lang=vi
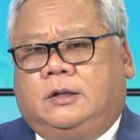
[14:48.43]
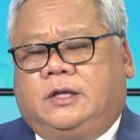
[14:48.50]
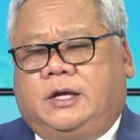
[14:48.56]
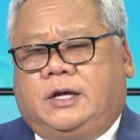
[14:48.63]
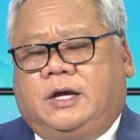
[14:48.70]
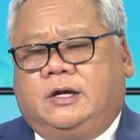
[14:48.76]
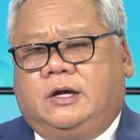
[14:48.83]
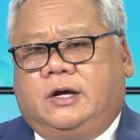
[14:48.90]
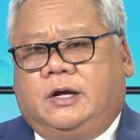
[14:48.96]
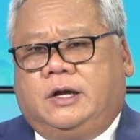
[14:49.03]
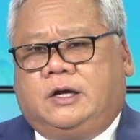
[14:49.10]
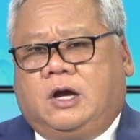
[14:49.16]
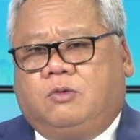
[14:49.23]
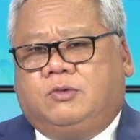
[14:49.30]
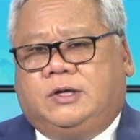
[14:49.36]
thì cái
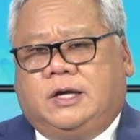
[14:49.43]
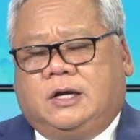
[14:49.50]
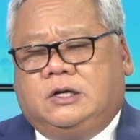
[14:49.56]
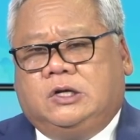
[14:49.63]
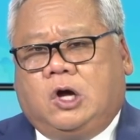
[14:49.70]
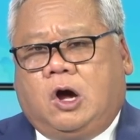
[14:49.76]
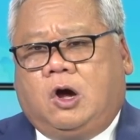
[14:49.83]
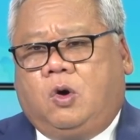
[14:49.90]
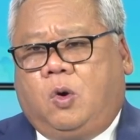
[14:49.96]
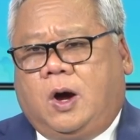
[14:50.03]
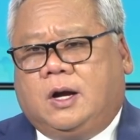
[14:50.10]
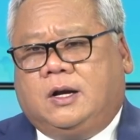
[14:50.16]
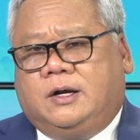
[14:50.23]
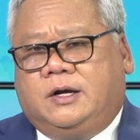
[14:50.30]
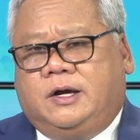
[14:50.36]
người công dân đó
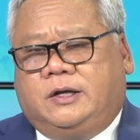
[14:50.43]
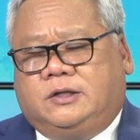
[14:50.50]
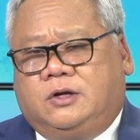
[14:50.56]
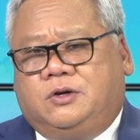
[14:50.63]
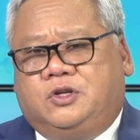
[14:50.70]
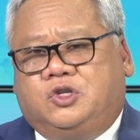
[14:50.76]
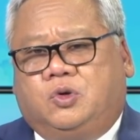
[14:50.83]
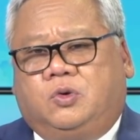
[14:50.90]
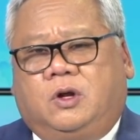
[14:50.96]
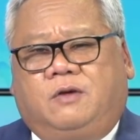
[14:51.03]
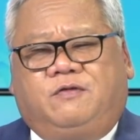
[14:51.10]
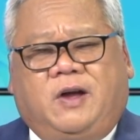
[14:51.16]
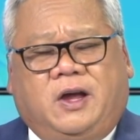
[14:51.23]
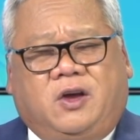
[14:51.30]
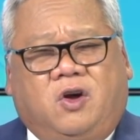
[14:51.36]
hoặc là người thường trú đó
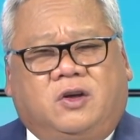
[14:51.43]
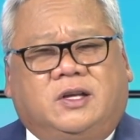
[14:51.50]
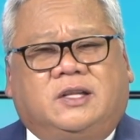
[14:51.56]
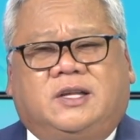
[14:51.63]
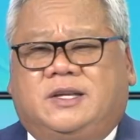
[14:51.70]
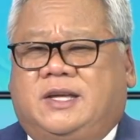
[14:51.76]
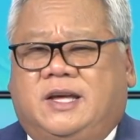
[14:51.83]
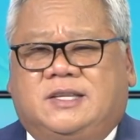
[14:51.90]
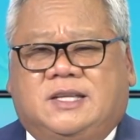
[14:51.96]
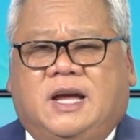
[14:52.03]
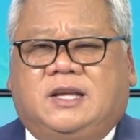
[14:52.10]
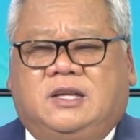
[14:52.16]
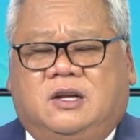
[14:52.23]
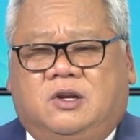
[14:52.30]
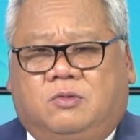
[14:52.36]
phải có cái tờ giấy
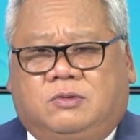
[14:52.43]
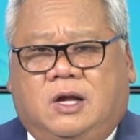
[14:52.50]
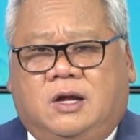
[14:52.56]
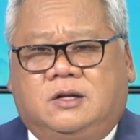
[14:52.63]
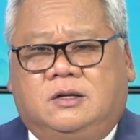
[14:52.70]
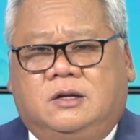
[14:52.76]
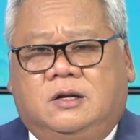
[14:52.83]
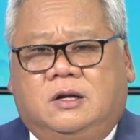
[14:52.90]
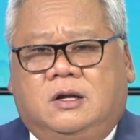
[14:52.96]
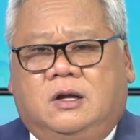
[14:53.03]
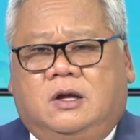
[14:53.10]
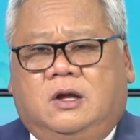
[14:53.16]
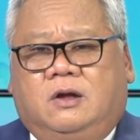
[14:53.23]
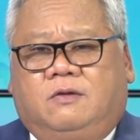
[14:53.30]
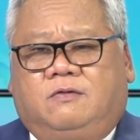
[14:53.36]
xác nhận độc thân,
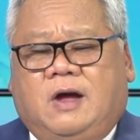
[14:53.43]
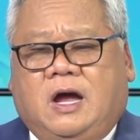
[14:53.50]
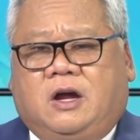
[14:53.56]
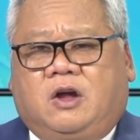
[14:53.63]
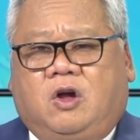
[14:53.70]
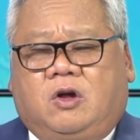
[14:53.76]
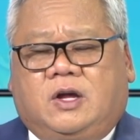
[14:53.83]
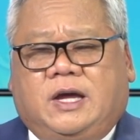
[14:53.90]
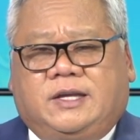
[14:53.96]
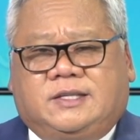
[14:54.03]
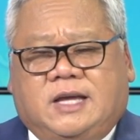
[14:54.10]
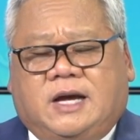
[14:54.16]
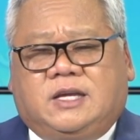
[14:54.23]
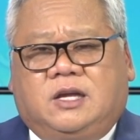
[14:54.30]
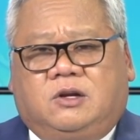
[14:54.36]
và cái
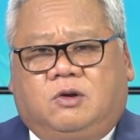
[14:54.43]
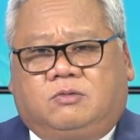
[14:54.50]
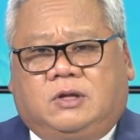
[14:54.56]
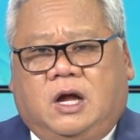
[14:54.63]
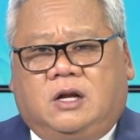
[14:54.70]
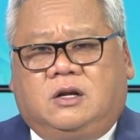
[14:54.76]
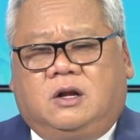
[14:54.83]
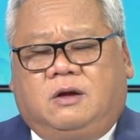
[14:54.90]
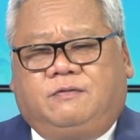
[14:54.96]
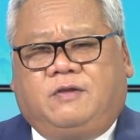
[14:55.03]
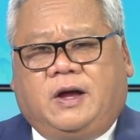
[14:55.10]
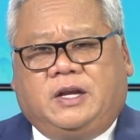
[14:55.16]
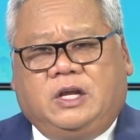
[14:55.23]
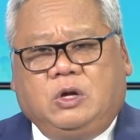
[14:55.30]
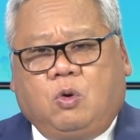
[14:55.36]
xác nhận độc thân đó
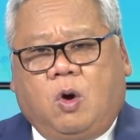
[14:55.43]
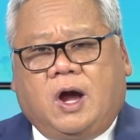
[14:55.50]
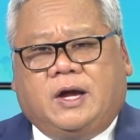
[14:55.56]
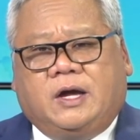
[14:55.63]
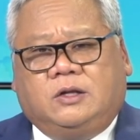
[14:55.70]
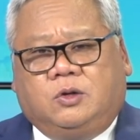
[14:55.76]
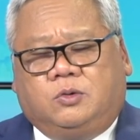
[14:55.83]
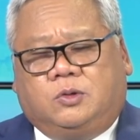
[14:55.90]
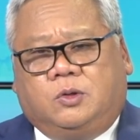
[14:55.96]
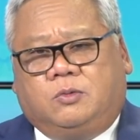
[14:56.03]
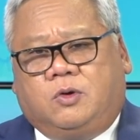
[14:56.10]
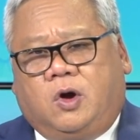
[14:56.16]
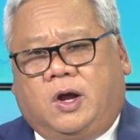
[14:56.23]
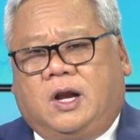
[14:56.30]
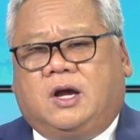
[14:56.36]
phải đi qua cái thủ
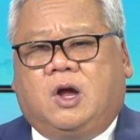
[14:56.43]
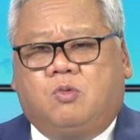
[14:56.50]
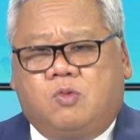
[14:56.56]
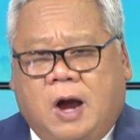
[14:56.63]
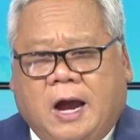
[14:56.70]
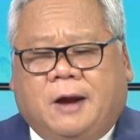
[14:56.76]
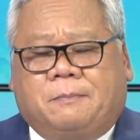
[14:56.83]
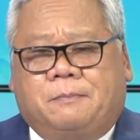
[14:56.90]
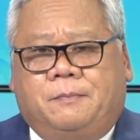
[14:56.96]
tục gọi là công hàm,